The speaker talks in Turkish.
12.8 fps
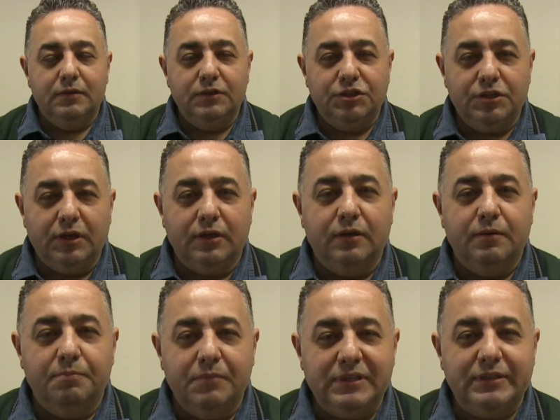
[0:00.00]
İşte
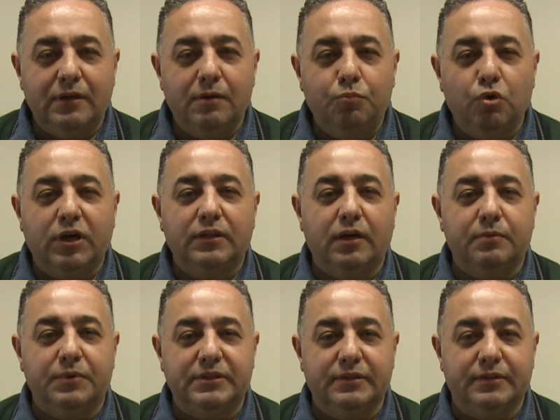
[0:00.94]
mesele bu
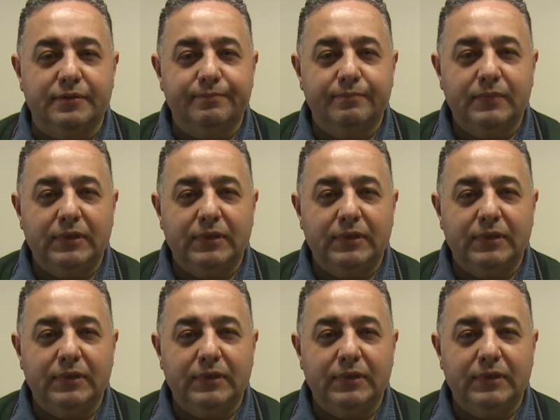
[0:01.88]
kadar basit.